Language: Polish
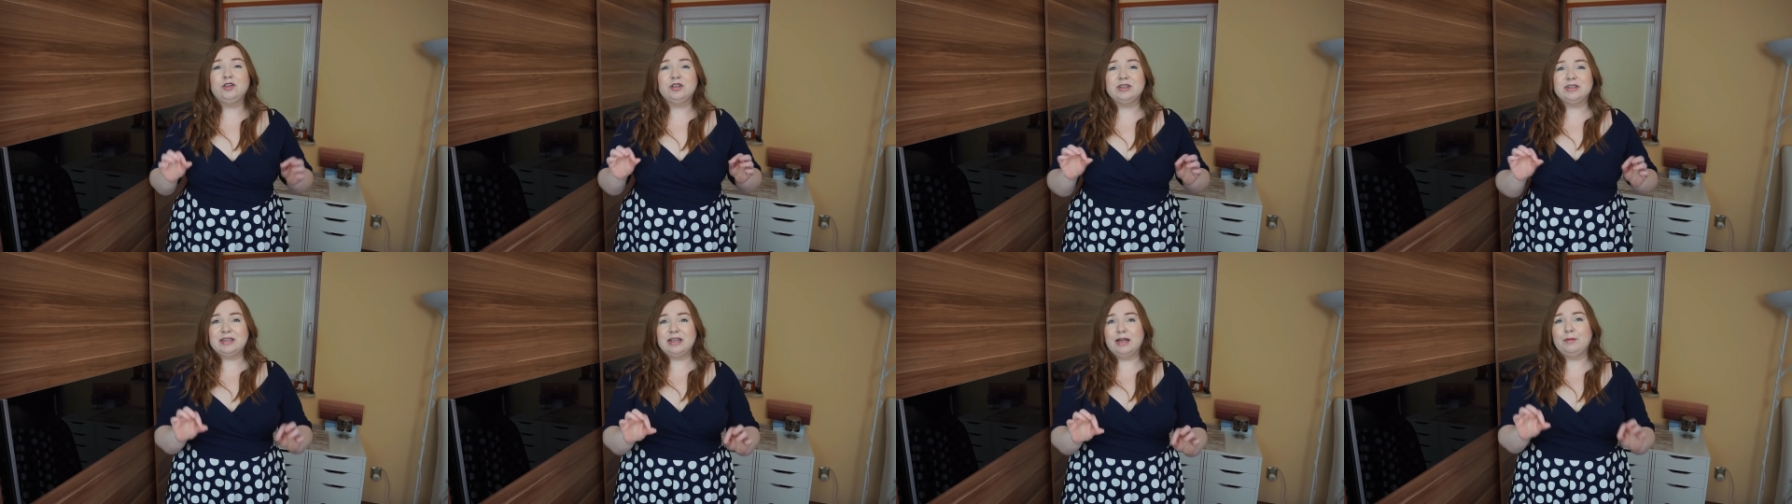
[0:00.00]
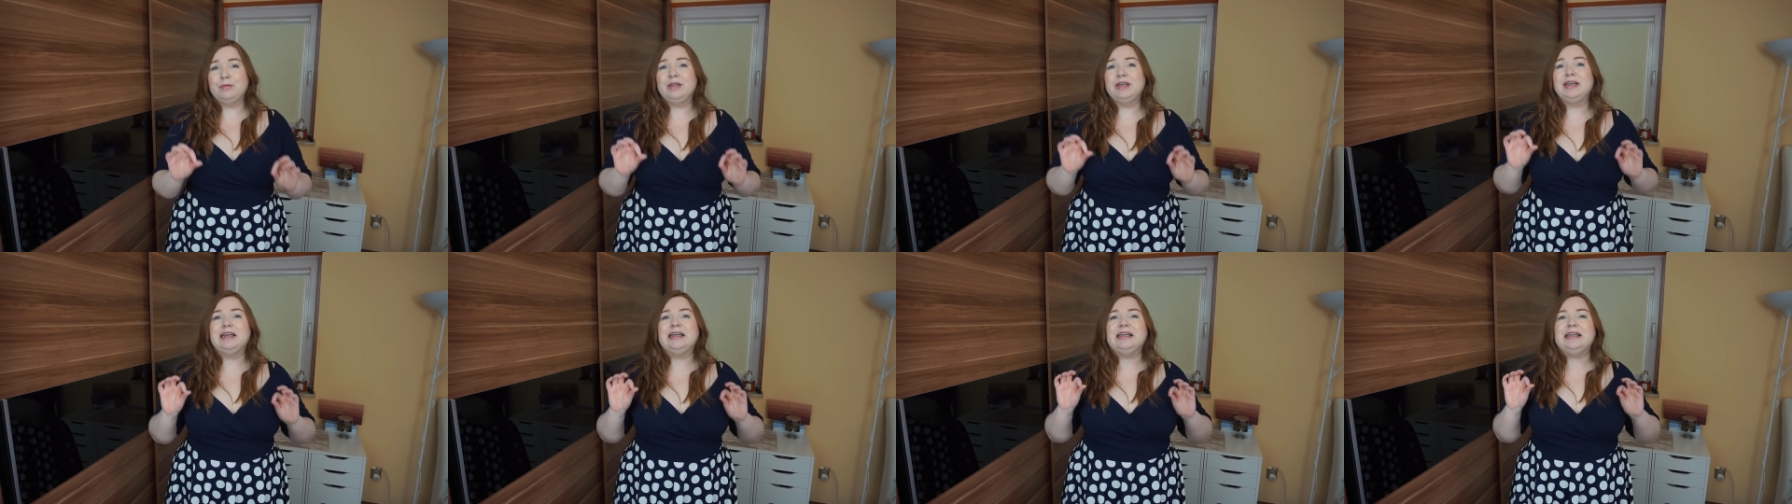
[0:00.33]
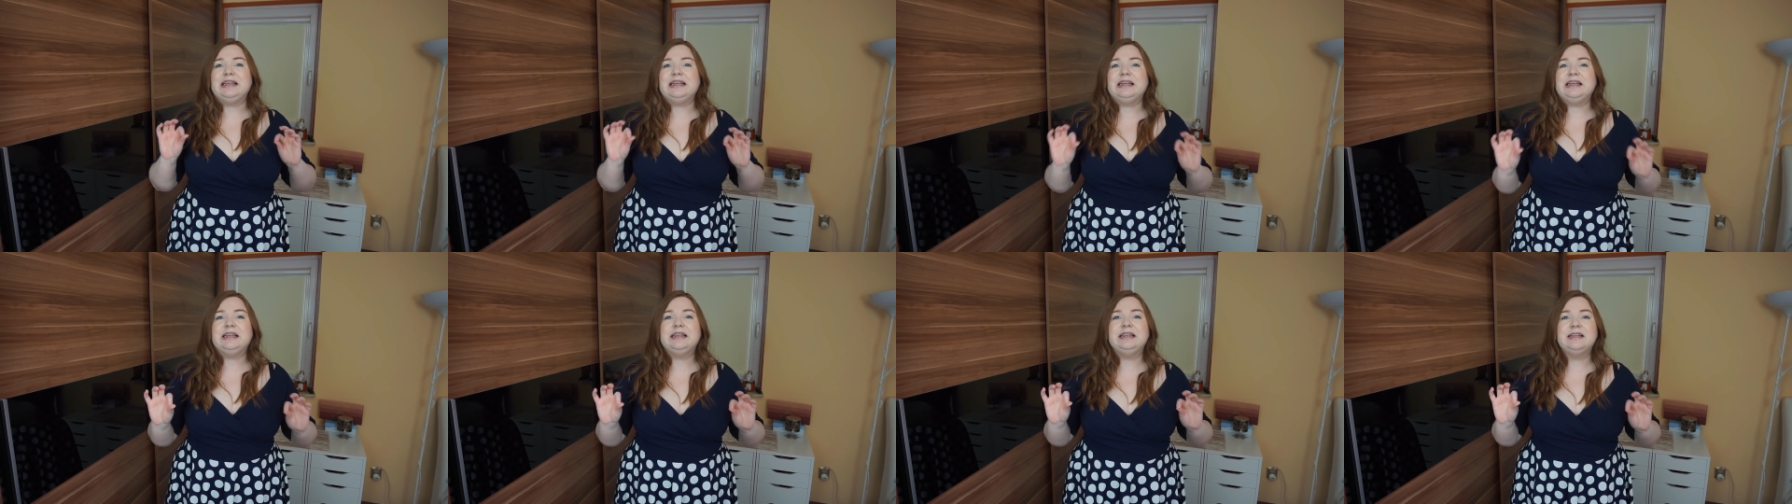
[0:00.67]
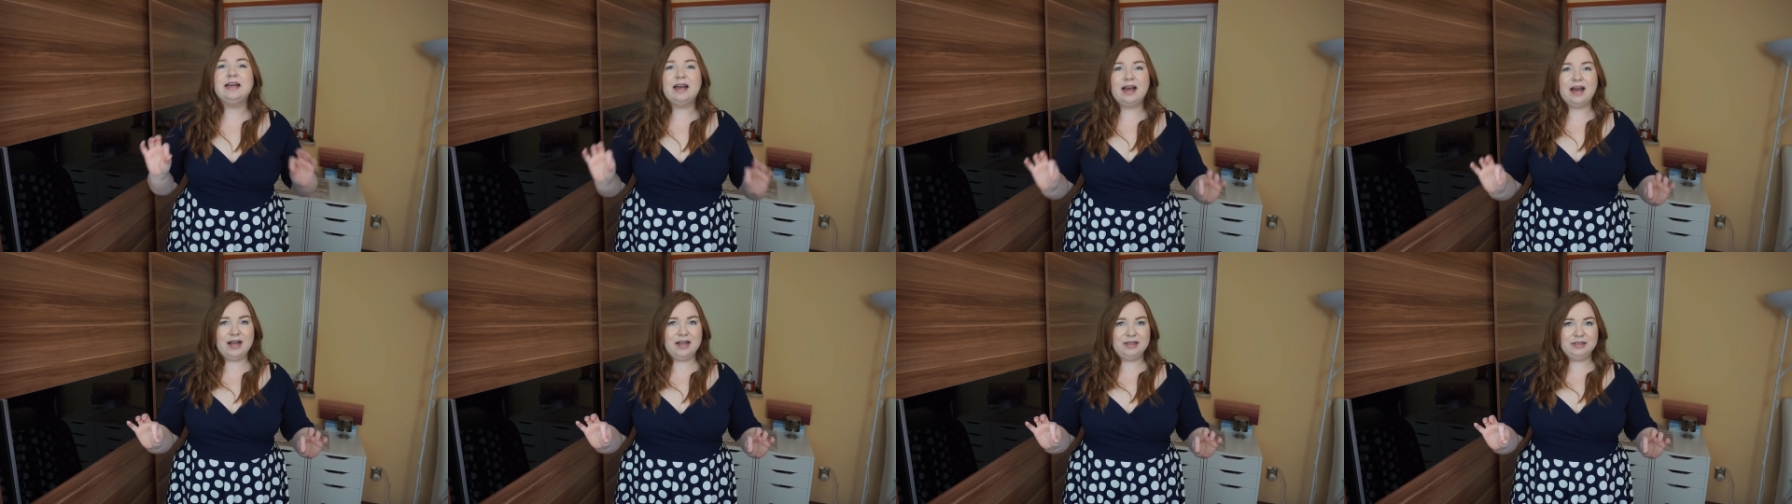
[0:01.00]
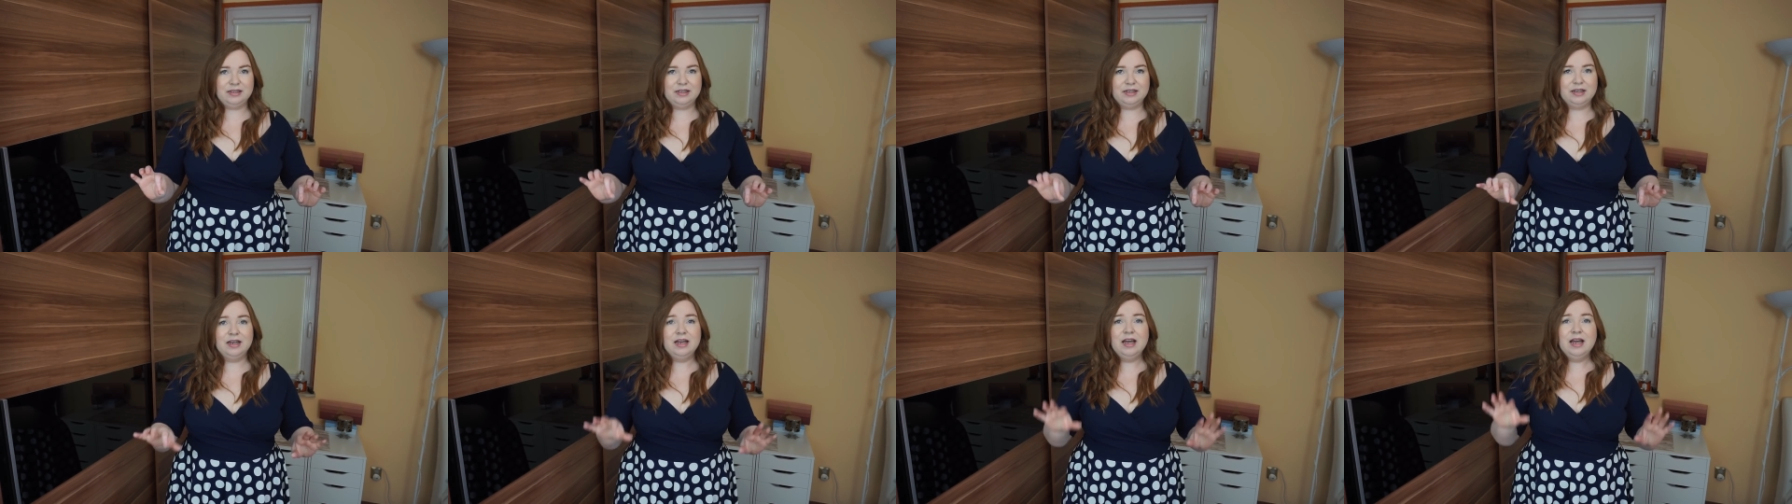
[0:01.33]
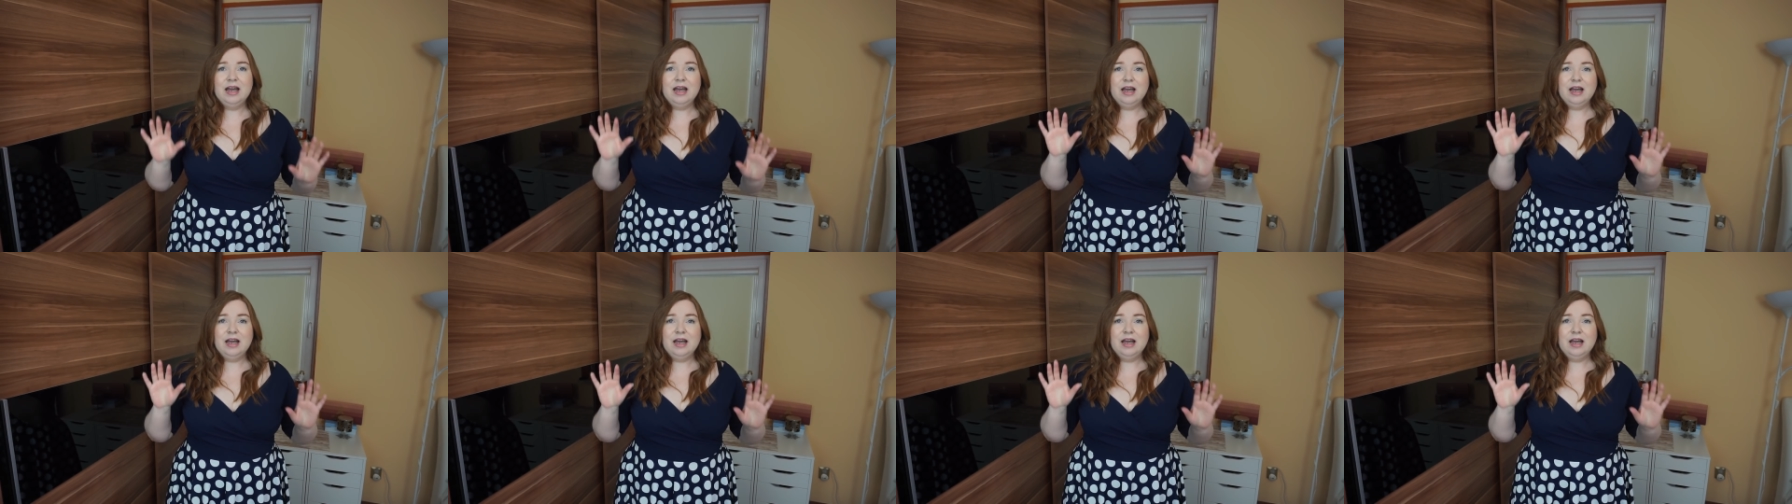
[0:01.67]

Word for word: to jest dla mnie idealny.